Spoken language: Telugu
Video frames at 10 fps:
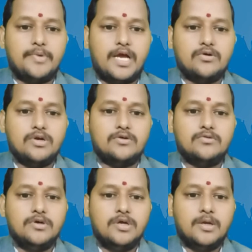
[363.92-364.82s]
బ్యాగులను
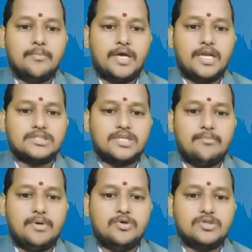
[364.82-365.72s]
పేర్ల
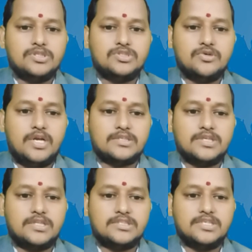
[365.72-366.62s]
సాంబమూర్తి జ్యువెలర్స్
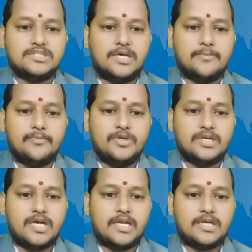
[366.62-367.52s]
అందజేశారు ఈ
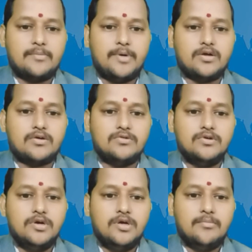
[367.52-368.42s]
కార్యక్రమాలకు
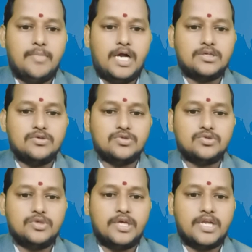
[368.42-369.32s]
మాటూరు
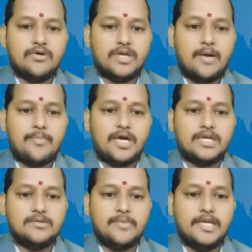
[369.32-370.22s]
సూర్యారావు
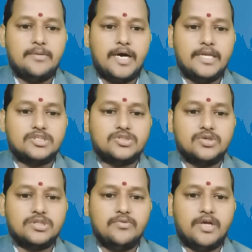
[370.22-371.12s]
జ్ఞాపకార్థం ఆయన భార్య
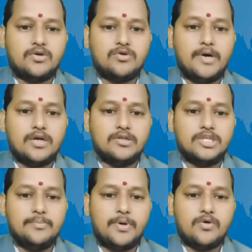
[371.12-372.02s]
జ్యోతి వారి కుమారులు
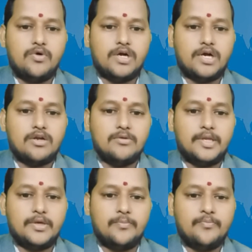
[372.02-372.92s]
దీపక్ ఓంకారులు
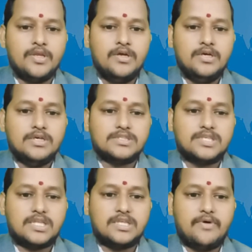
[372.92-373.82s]
మరియు
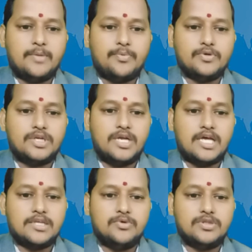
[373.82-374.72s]
సత్యవరపు
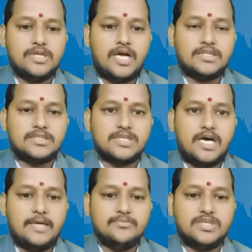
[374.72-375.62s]
త్రినాథమూర్తి ఆర్థిక
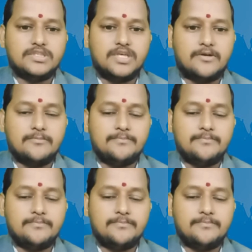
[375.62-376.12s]
సహాయం చేశారు